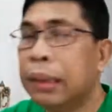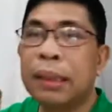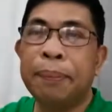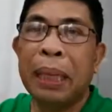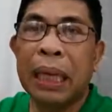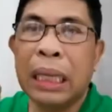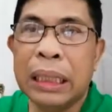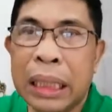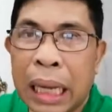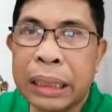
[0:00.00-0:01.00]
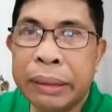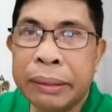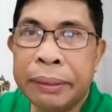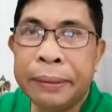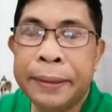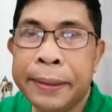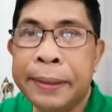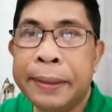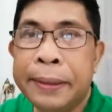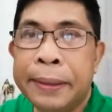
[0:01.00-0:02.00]
sa pagkandidato.
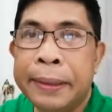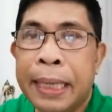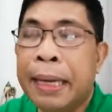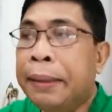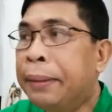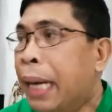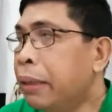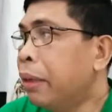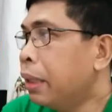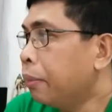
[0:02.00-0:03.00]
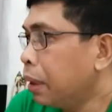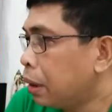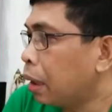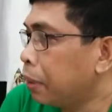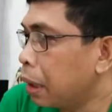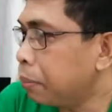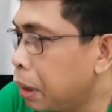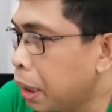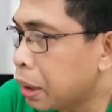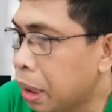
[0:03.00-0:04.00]
Now, ano niya ano, Mr.
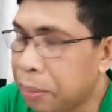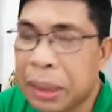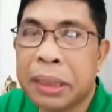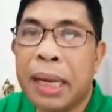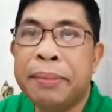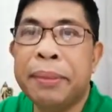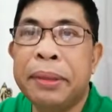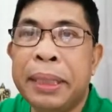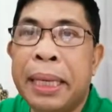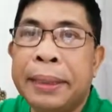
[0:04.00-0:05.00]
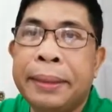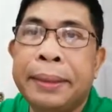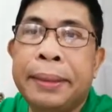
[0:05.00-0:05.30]
Maravillas ang masasabi mo niyan?